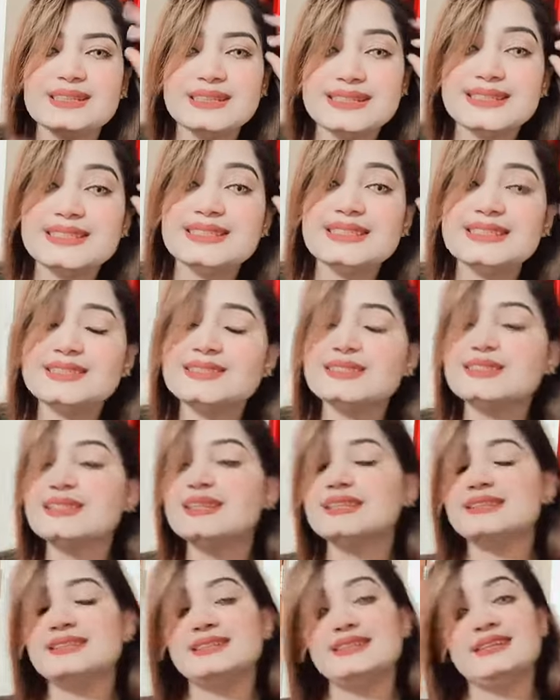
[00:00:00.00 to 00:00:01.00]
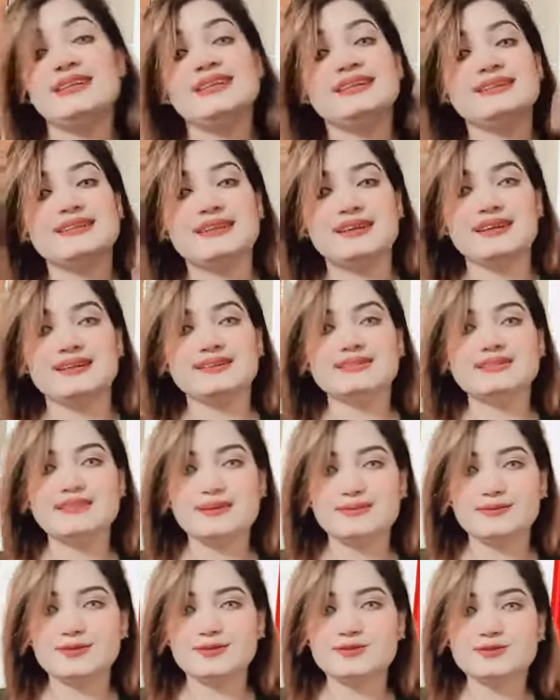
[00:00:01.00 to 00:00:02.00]
রিসেন্ট না গ্রিন কালারটা
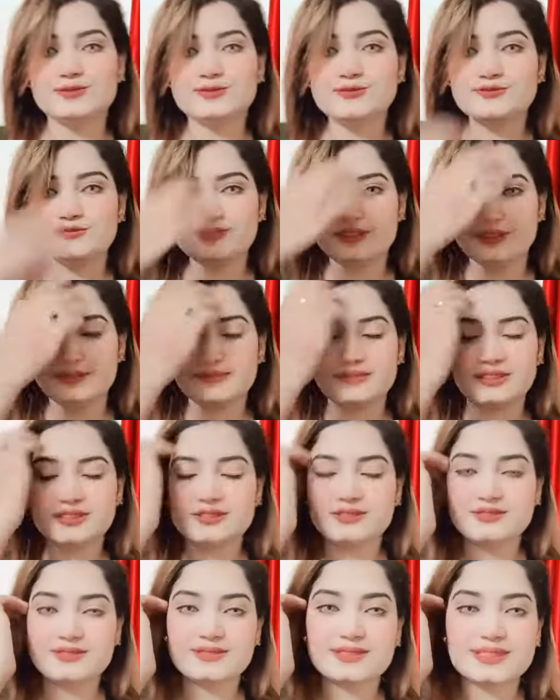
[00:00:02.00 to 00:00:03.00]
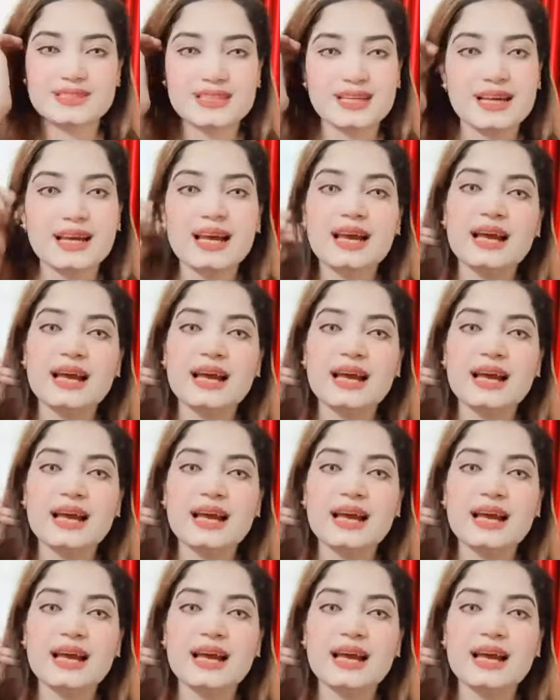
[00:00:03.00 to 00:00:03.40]
আমার খুব ফেভারেট হচ্ছে